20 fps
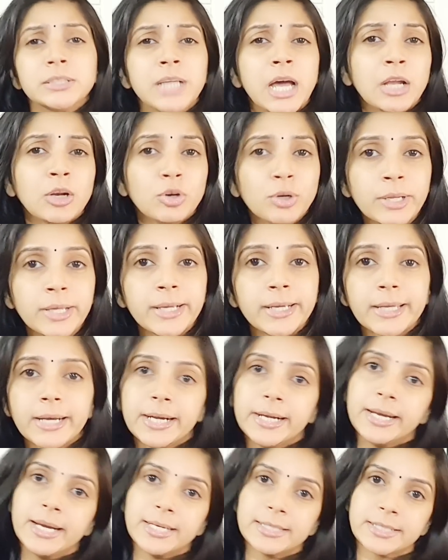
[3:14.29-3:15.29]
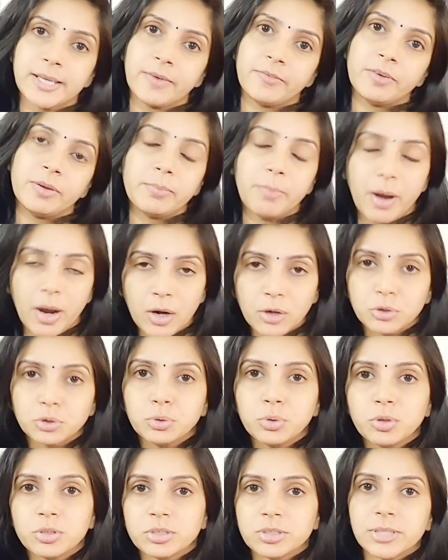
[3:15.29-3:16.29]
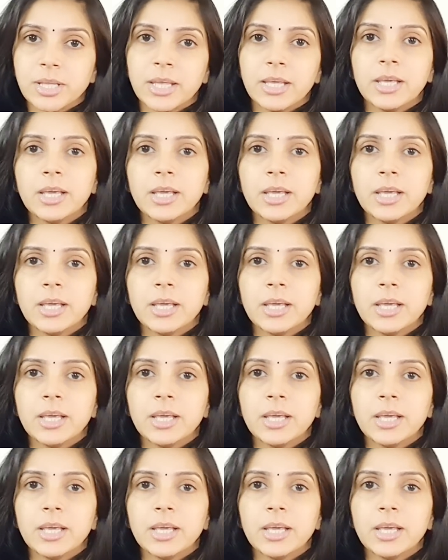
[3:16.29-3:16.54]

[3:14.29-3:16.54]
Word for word: దానిలోని ఇంగ్రీడియంట్స్ అవి మారుతూ వస్తాయి